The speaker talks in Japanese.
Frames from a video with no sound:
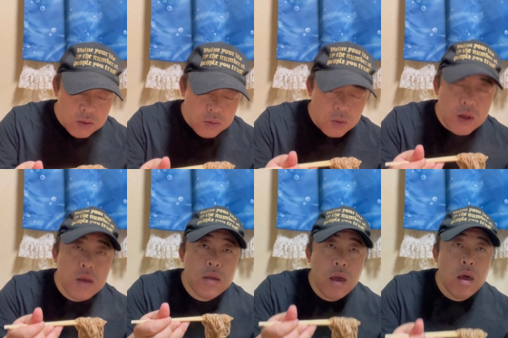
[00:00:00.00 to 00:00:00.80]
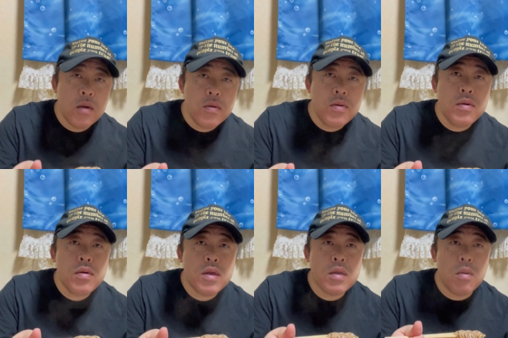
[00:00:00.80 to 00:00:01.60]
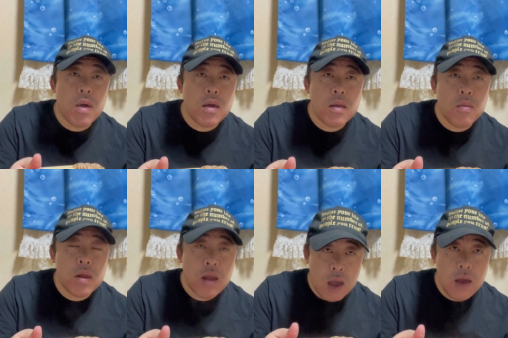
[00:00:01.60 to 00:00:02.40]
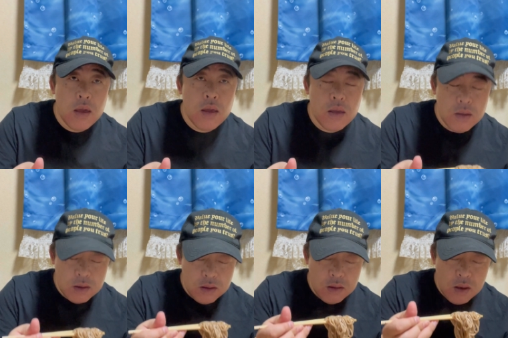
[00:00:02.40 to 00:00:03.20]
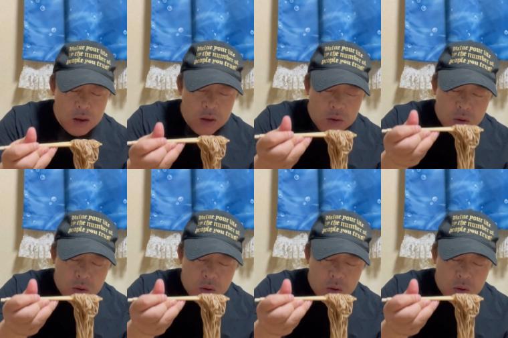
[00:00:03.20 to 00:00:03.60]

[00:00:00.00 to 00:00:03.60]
それでいて薄いってわけではないだか